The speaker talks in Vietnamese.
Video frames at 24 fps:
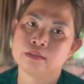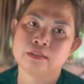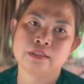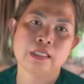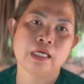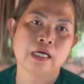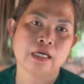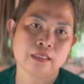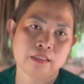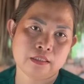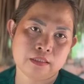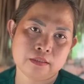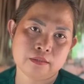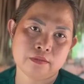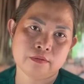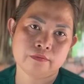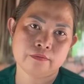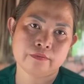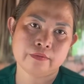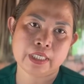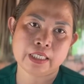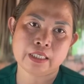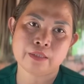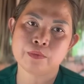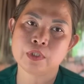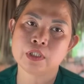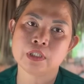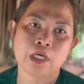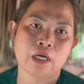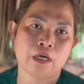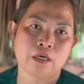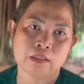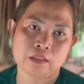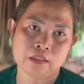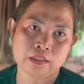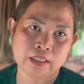chết ven không có
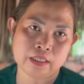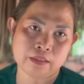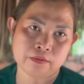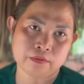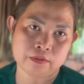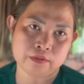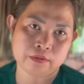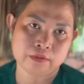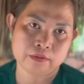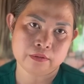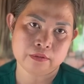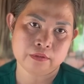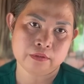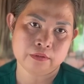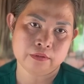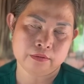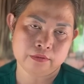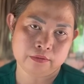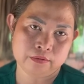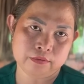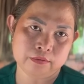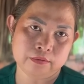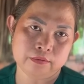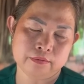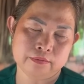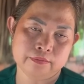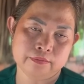còn nữa đâu ừ.